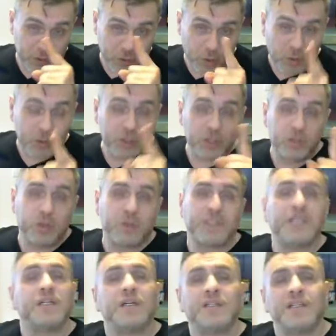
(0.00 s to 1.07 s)
orada çok
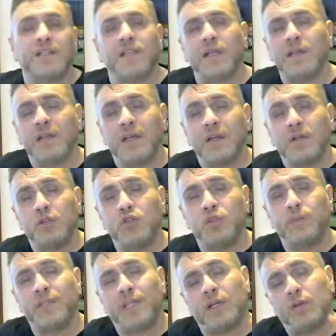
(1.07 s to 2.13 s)
dikkat edin.
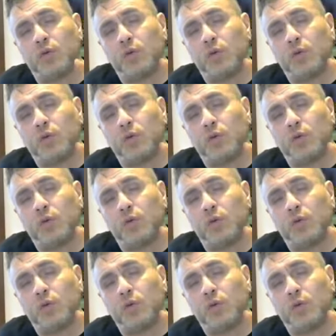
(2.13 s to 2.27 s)
Jüpiter,